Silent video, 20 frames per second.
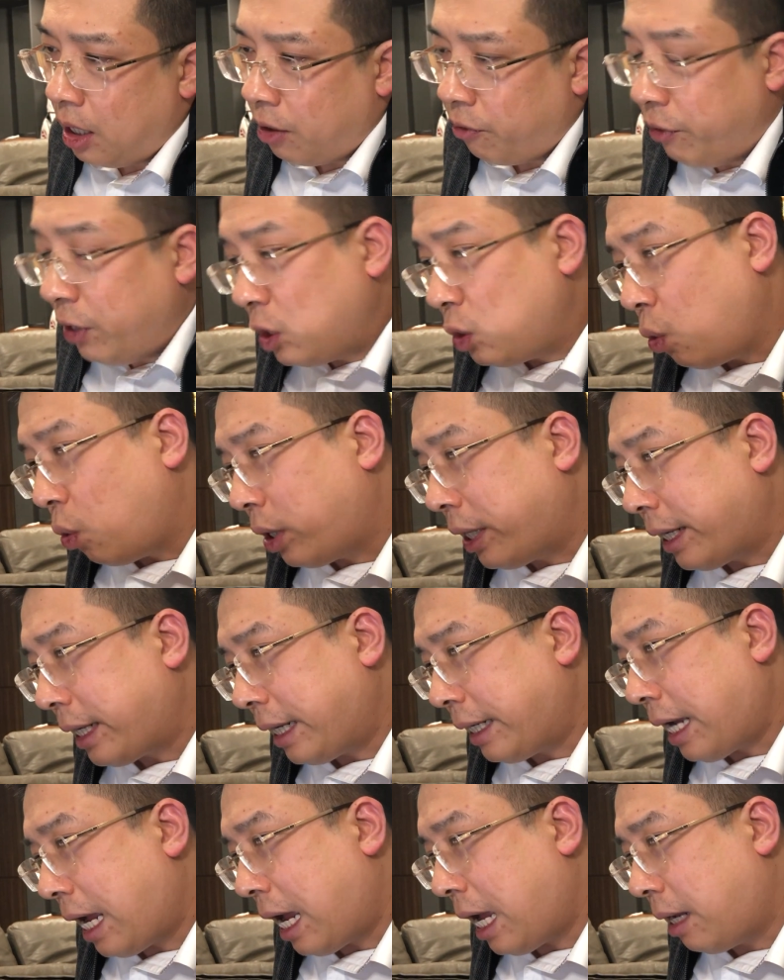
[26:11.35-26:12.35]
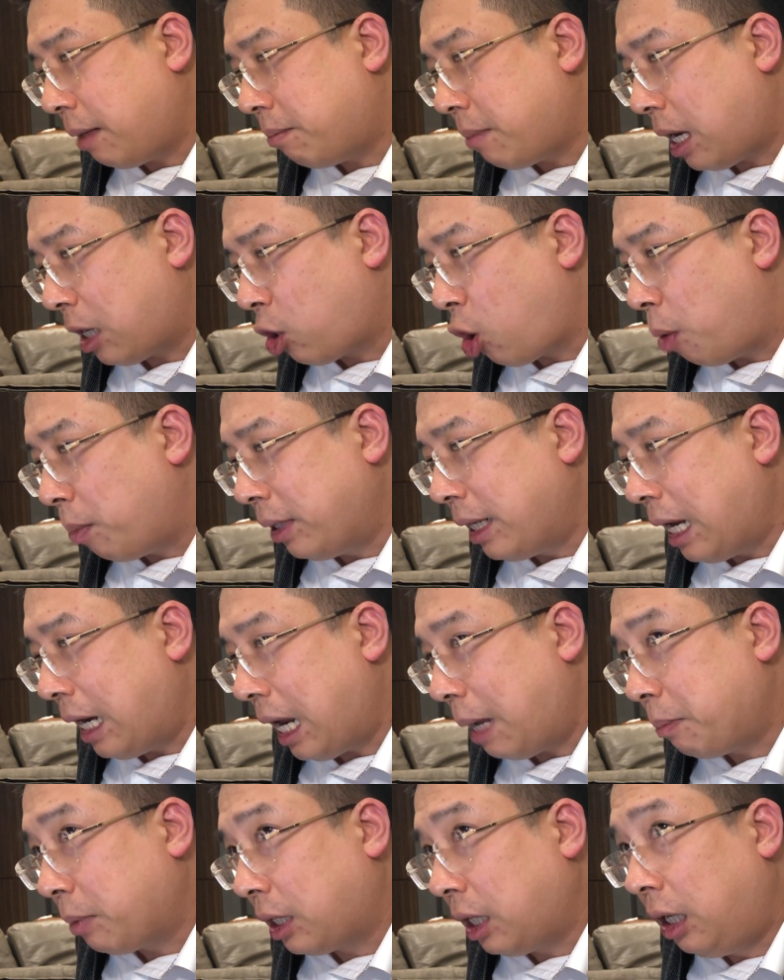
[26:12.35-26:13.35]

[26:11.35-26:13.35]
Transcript: ví dụ khi khách hàng mà có mà để lại một